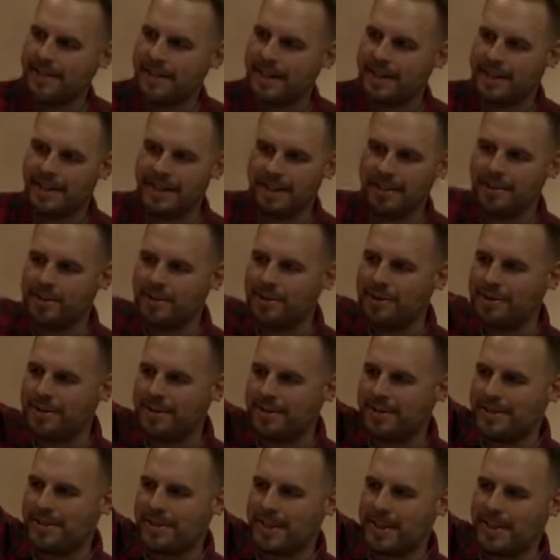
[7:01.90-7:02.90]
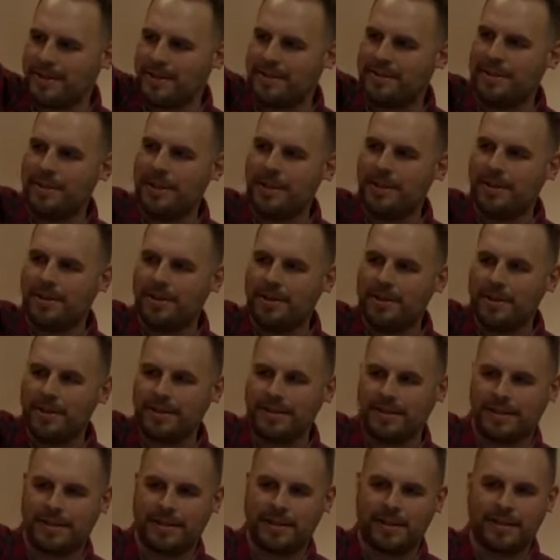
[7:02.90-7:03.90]
werden die Größten sein und die
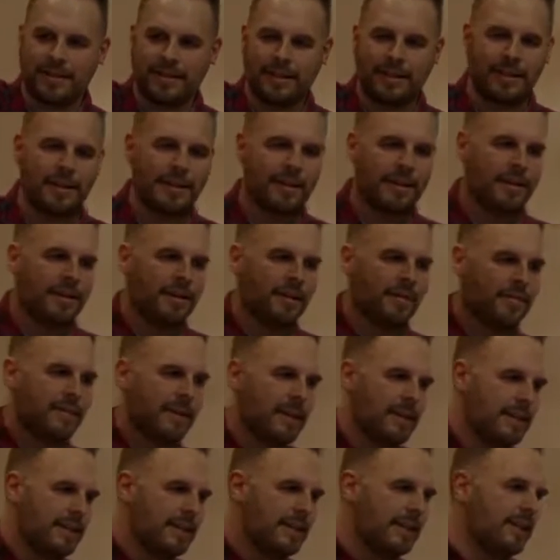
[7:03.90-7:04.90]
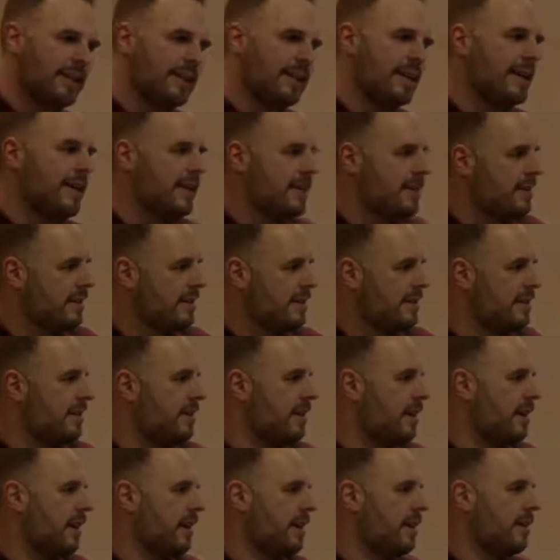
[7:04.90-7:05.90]
Größten werden die Kleinsten
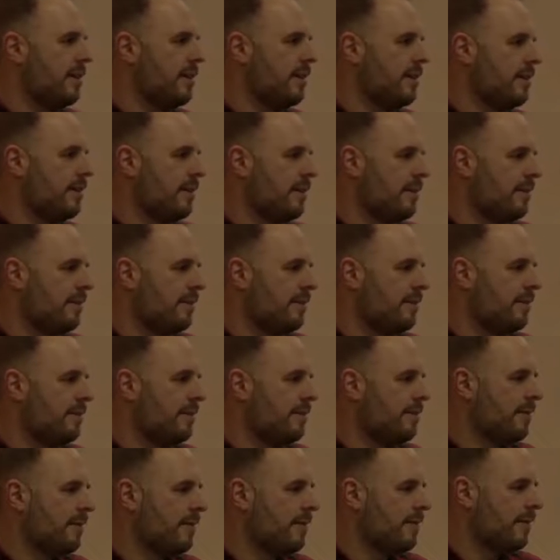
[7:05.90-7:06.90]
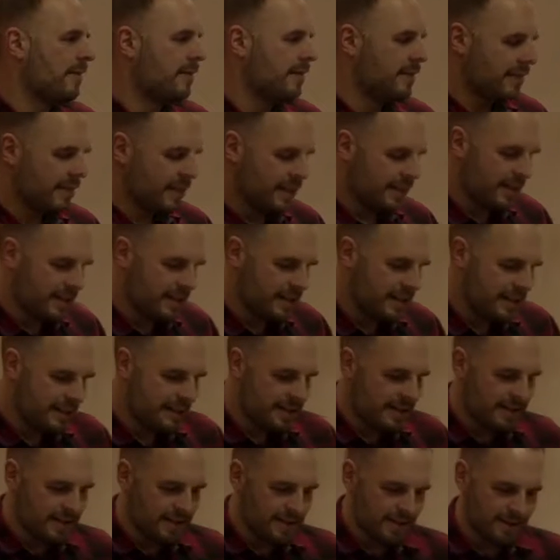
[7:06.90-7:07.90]
sein. Das ist
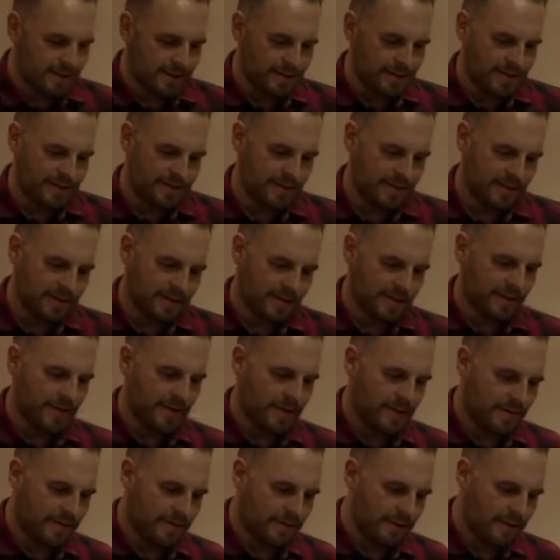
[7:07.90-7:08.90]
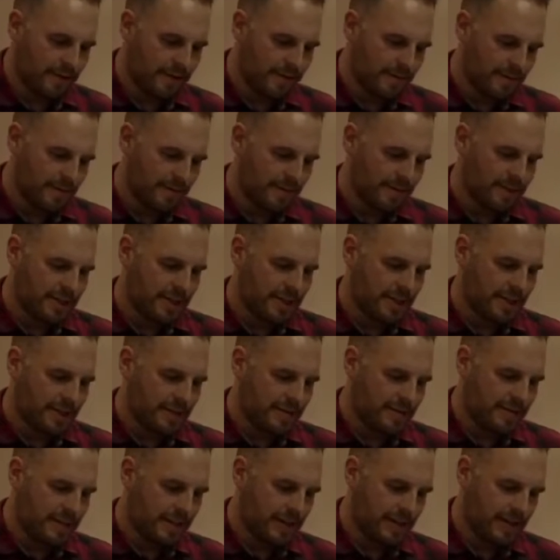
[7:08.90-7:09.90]
Jesus auf den Kopf
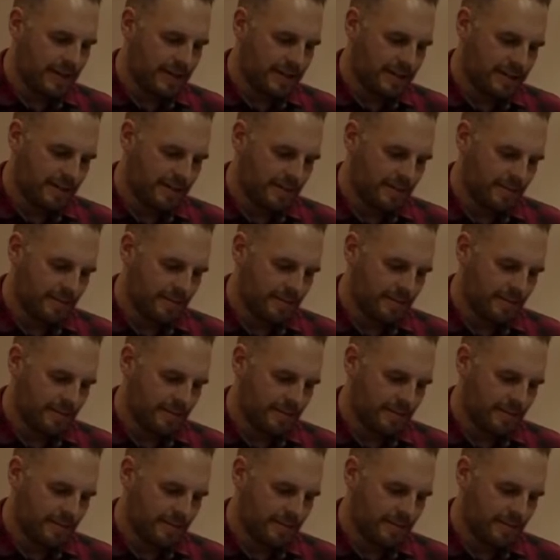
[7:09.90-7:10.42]
gestellte Welt.